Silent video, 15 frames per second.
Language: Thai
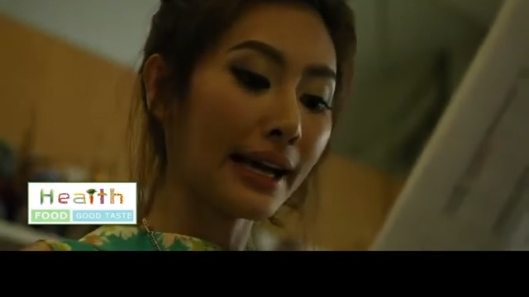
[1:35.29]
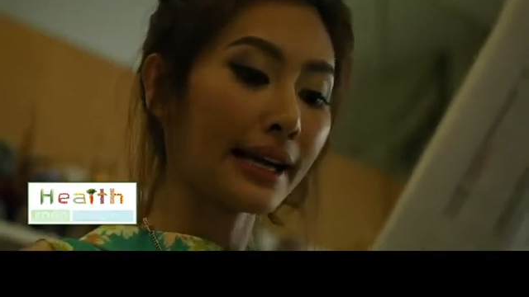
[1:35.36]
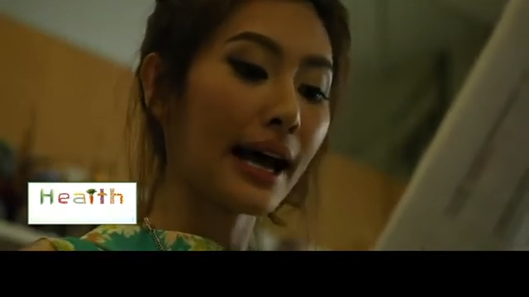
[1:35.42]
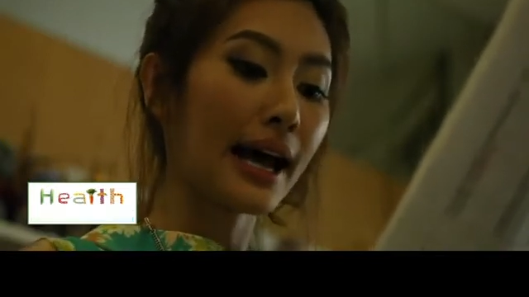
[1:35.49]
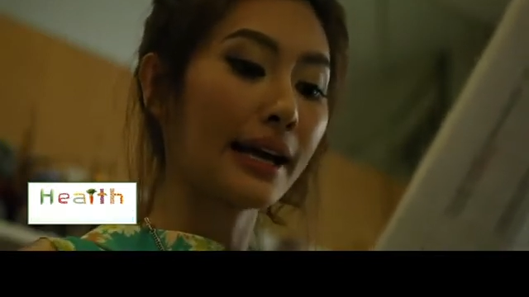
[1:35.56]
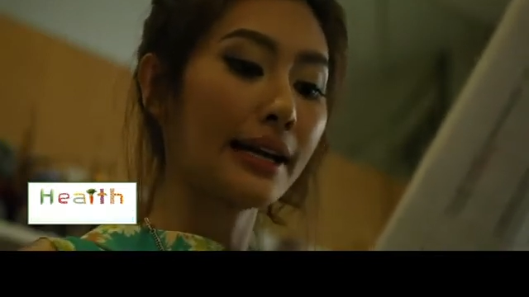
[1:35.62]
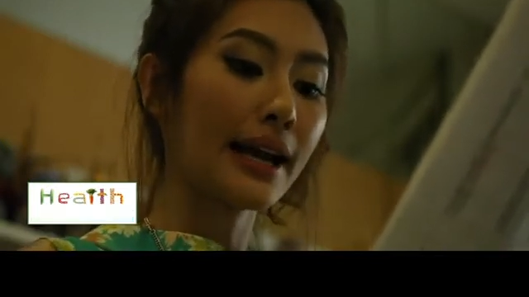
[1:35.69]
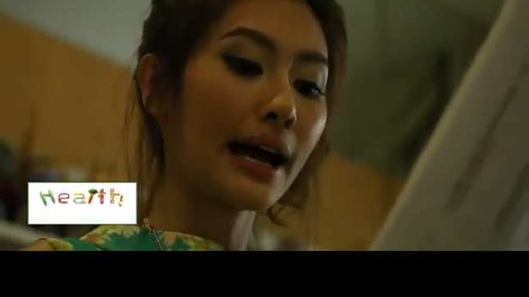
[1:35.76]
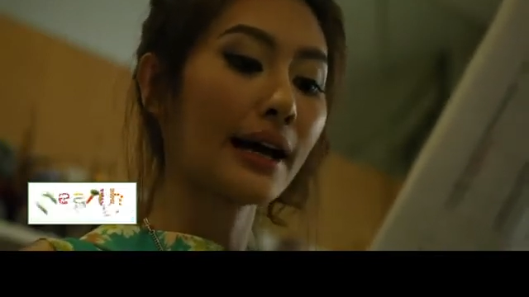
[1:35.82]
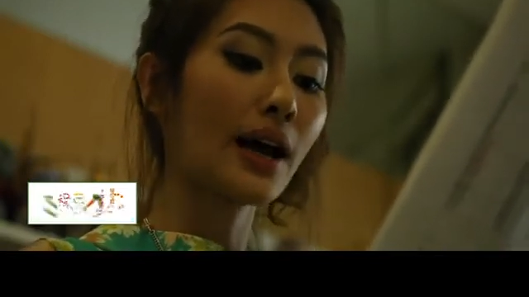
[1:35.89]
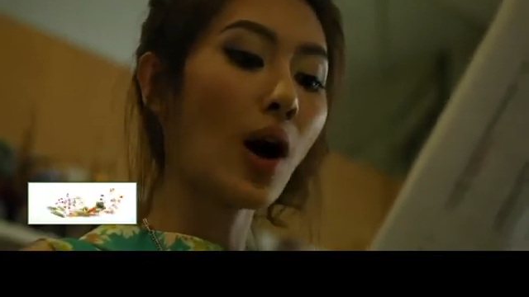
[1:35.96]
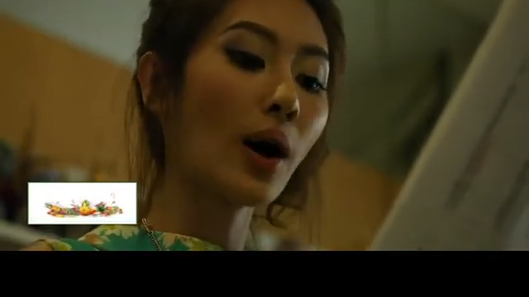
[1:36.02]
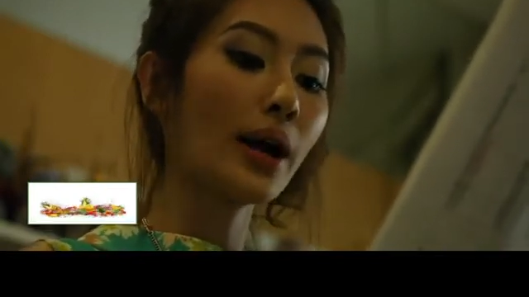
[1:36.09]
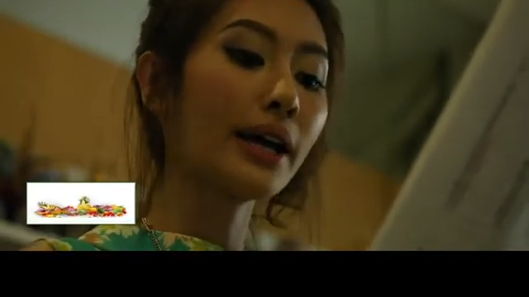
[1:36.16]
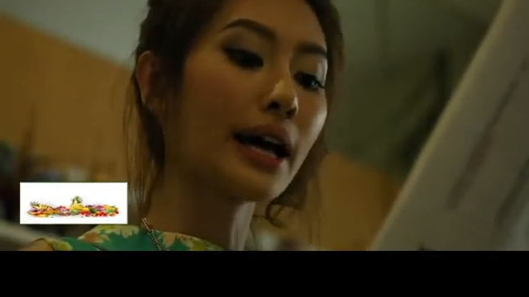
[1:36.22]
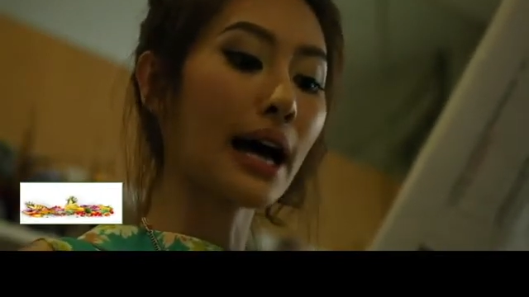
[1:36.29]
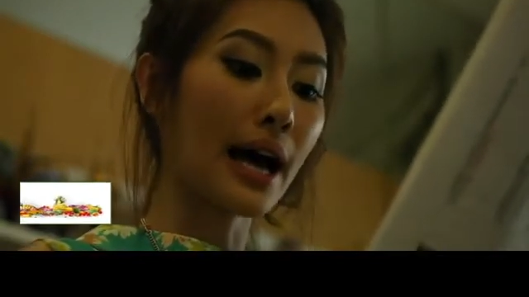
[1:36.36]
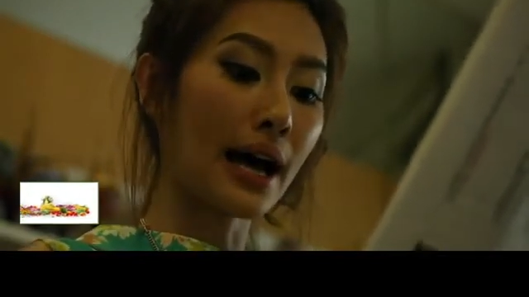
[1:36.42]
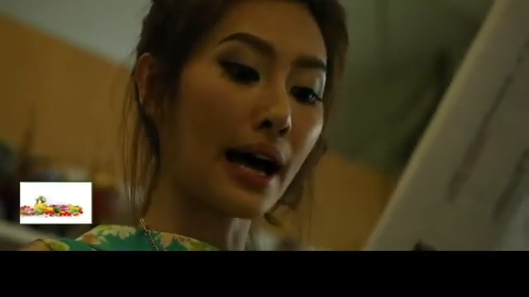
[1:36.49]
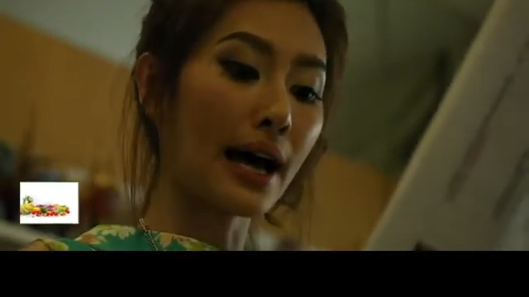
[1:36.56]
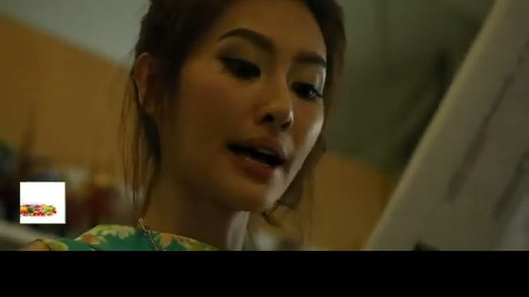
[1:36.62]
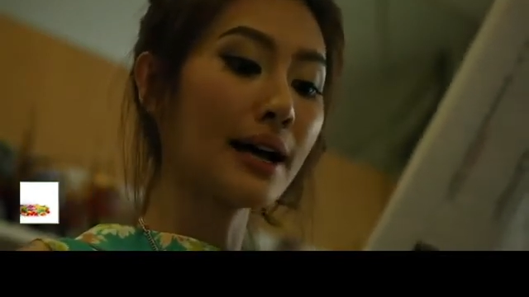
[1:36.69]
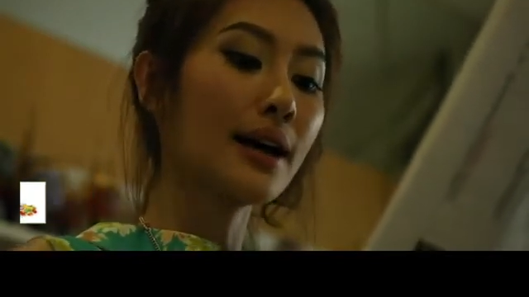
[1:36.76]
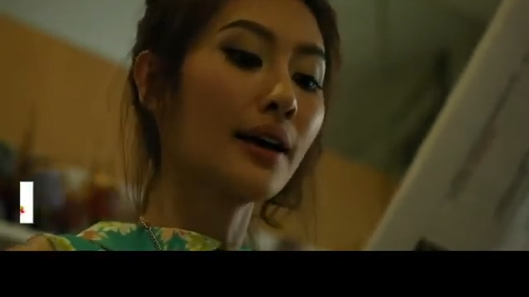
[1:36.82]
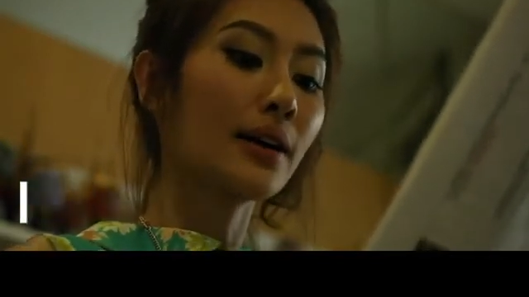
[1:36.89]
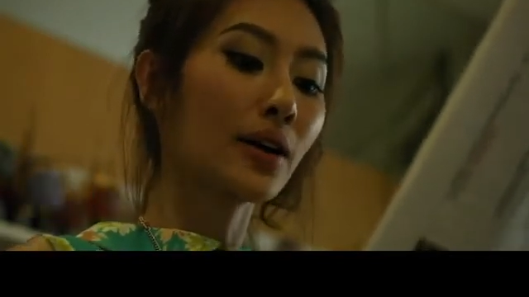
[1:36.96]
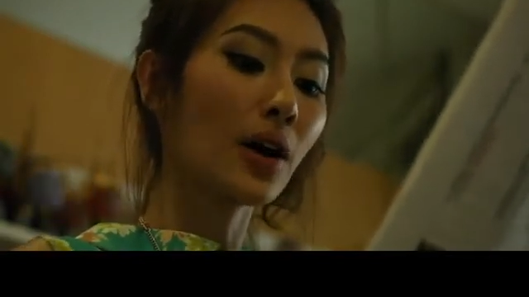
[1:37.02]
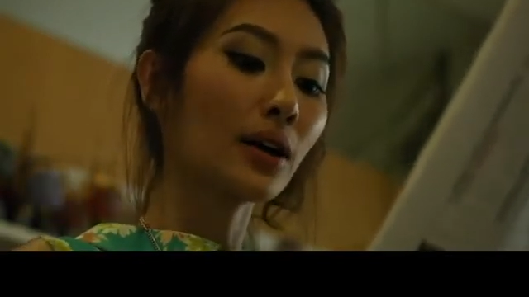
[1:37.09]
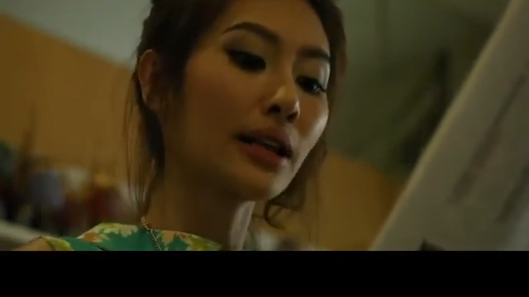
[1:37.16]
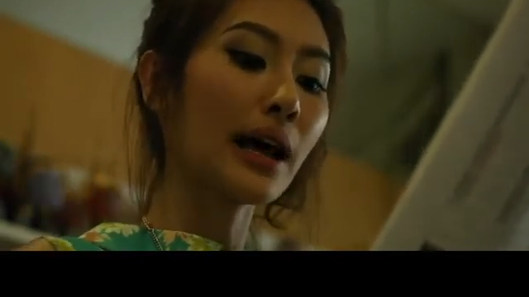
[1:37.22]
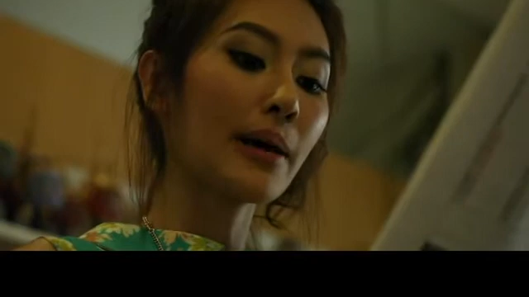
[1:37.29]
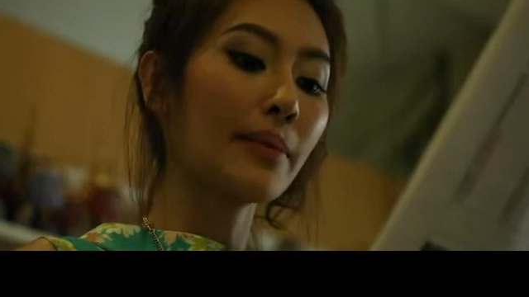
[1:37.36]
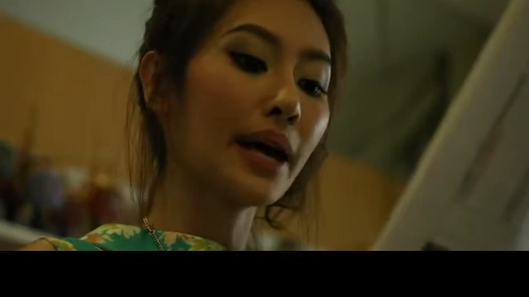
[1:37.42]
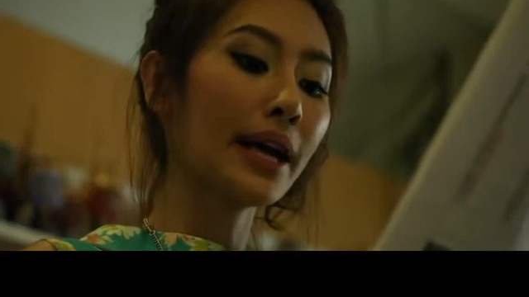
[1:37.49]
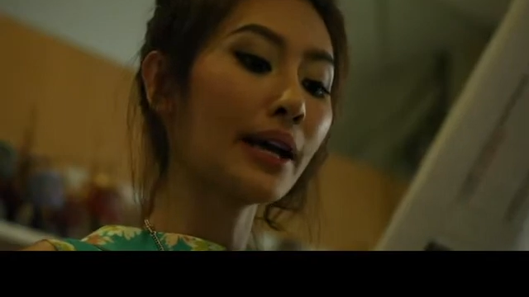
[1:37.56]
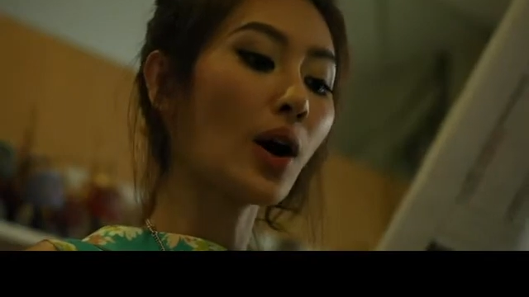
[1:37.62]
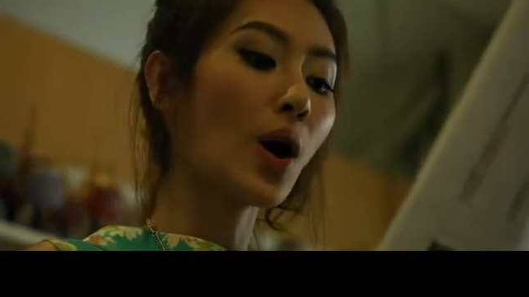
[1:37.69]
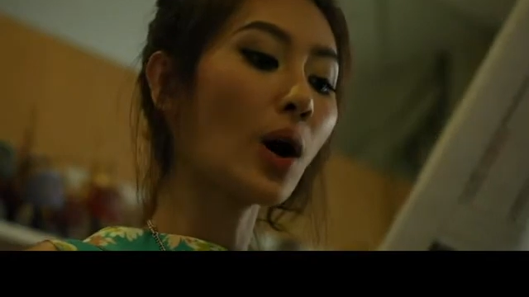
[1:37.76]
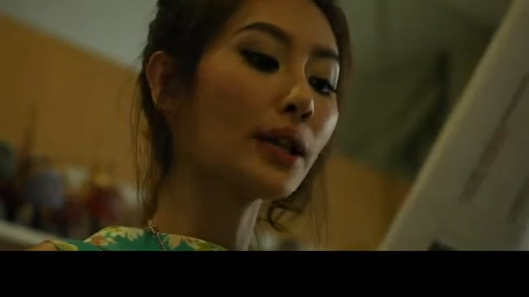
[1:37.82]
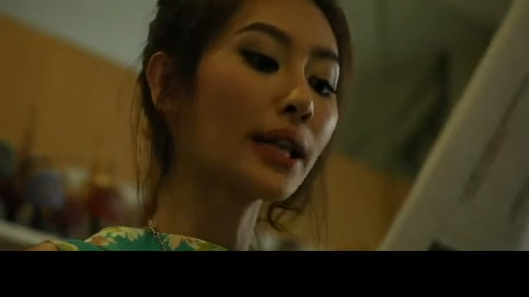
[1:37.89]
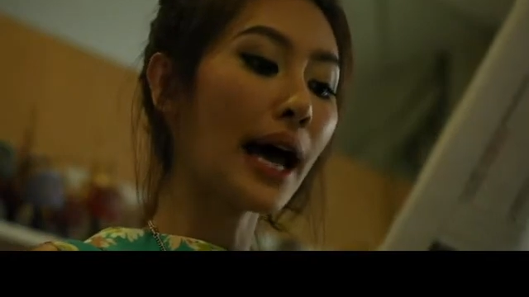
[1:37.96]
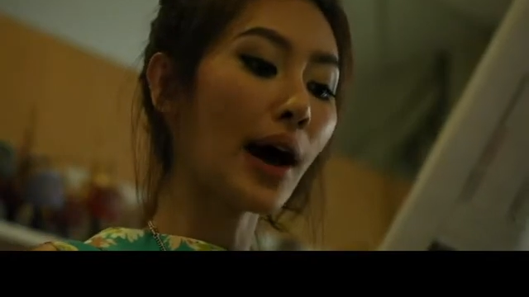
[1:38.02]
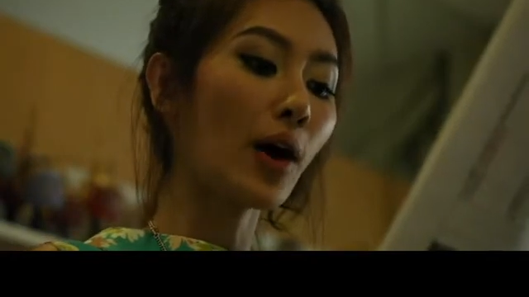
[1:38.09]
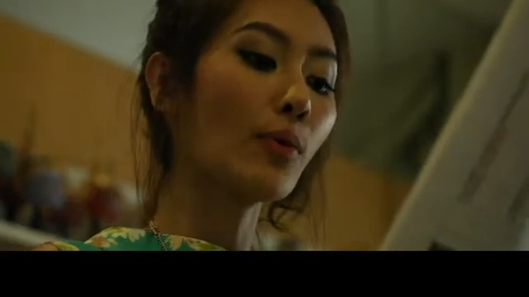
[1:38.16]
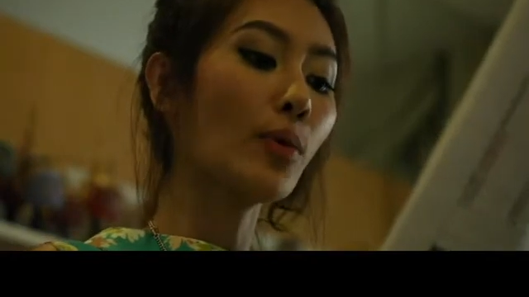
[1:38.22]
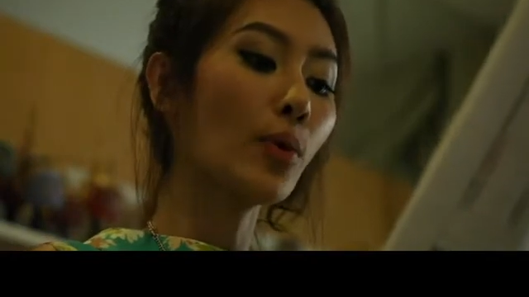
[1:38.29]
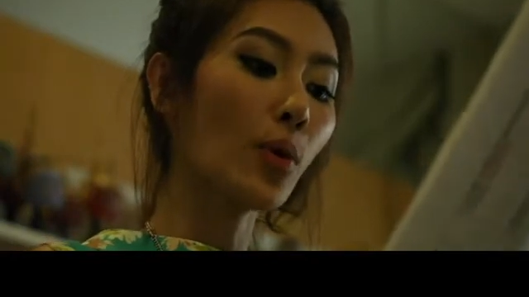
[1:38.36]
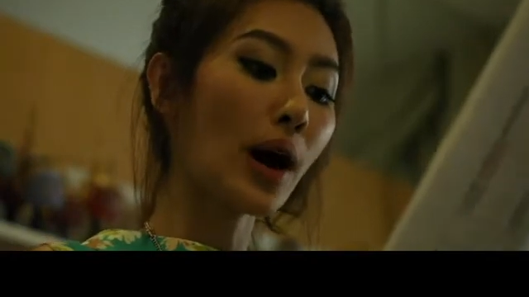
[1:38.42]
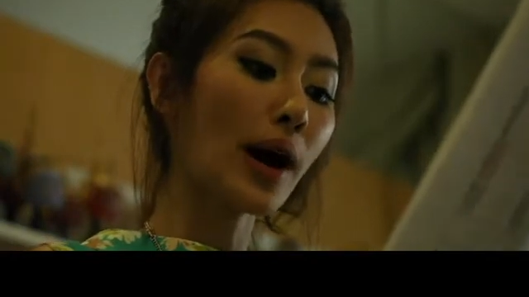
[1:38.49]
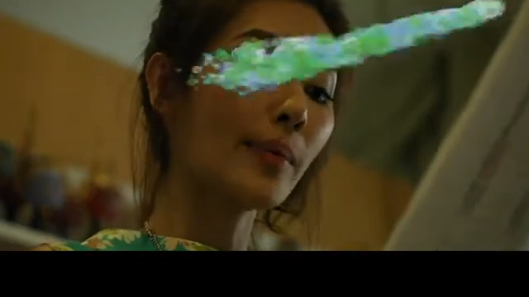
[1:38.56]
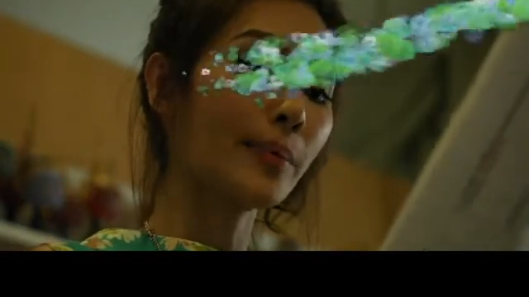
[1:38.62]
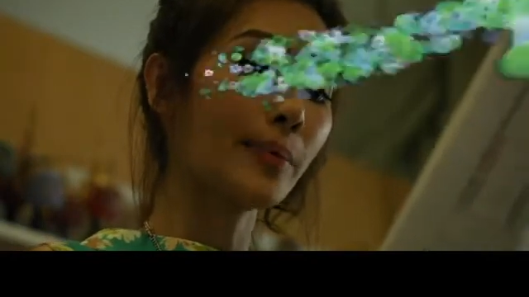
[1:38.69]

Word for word: การนั่งห้อยขา ก็ทำให้ข้อเท้าบวม